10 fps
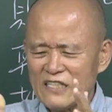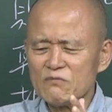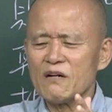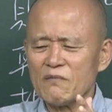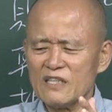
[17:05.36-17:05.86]

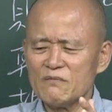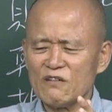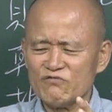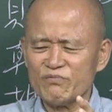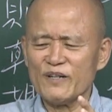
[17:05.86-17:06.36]
마지막
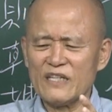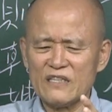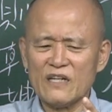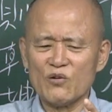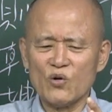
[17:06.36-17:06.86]
마디만 굽어야
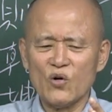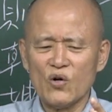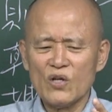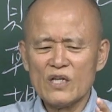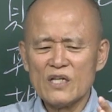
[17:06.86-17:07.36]
된다고.
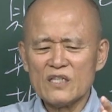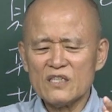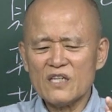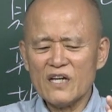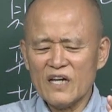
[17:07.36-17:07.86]

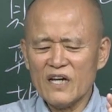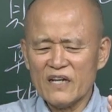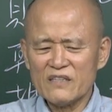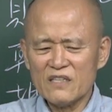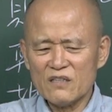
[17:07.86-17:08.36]
이게,
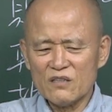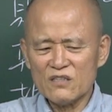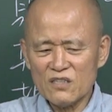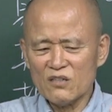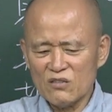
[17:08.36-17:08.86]
이거,
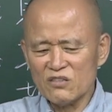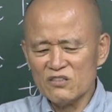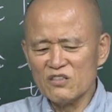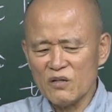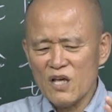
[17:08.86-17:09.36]
이걸
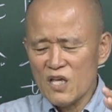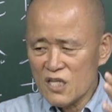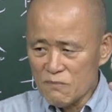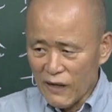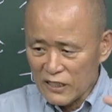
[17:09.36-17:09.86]
넣는,
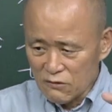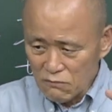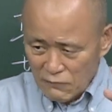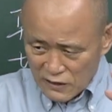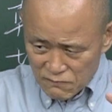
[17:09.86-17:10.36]
이
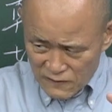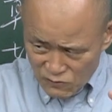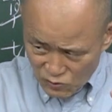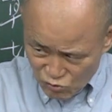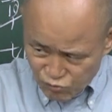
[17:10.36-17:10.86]
마지막 마디만
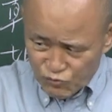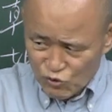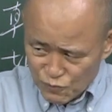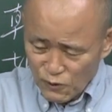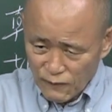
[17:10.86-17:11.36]
좀
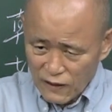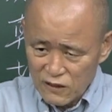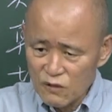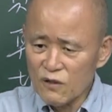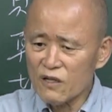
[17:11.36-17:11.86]
굽혀봐.
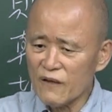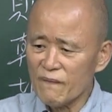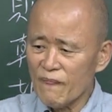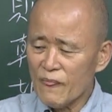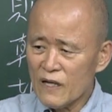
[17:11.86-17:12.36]

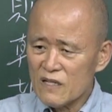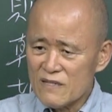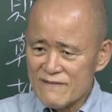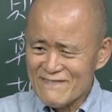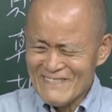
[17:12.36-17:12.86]
그러면은
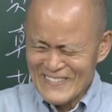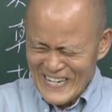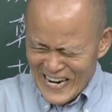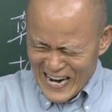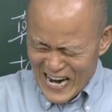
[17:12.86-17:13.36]

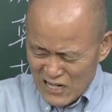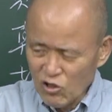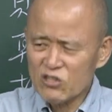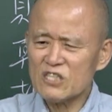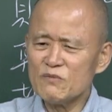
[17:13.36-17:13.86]
쫙
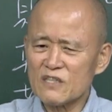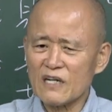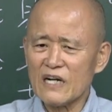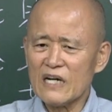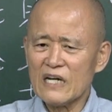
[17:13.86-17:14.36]
거기 힘이
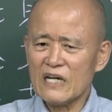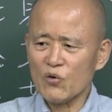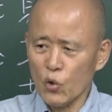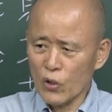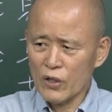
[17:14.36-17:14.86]
들어가.
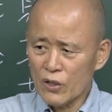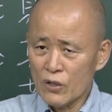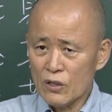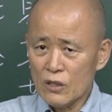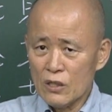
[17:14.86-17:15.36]
그,
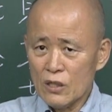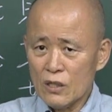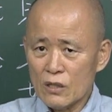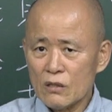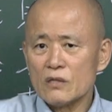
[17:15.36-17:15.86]

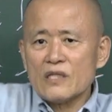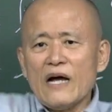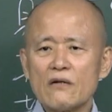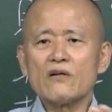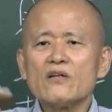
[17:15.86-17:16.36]

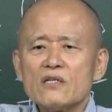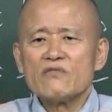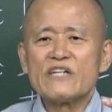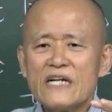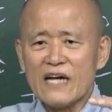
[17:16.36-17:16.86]
딴
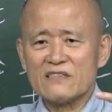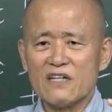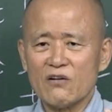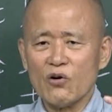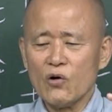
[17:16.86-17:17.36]
거는
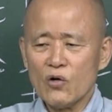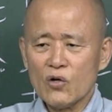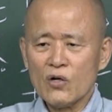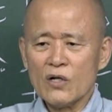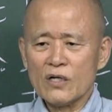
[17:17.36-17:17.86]
릴렉스 하고.
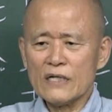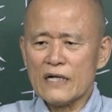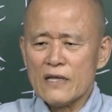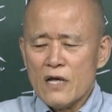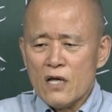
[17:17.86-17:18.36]

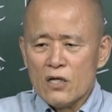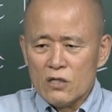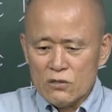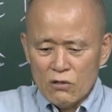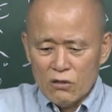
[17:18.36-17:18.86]
그러니까,
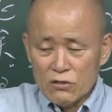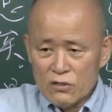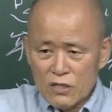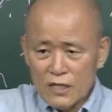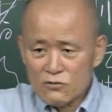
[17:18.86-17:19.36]
어,
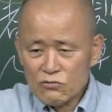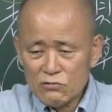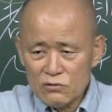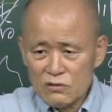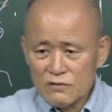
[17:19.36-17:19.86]
이렇게 해가지고,